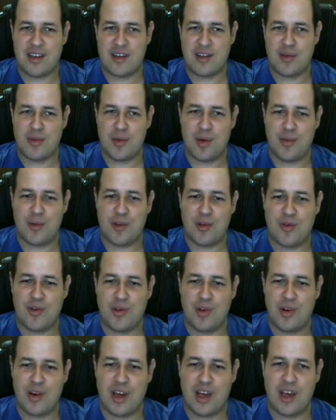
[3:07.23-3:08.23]
es
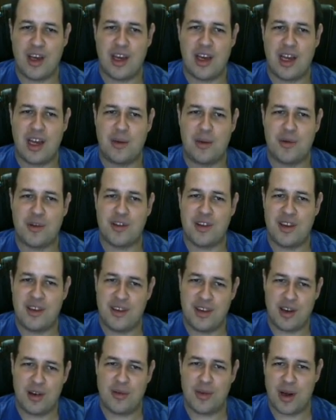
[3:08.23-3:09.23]
homeomorfo eh, a la
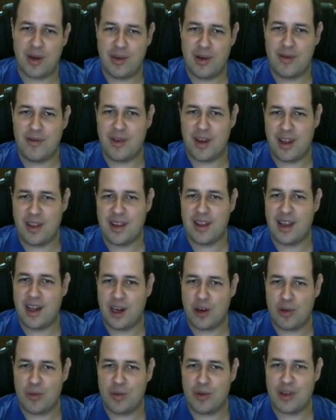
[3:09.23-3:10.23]
potencia numerable infinita del
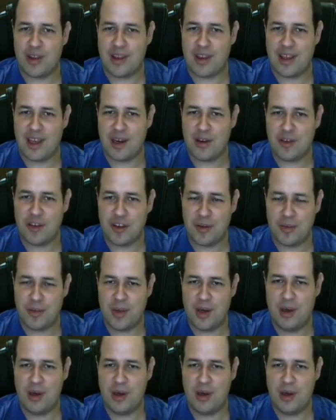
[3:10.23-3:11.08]
grupo de enteros,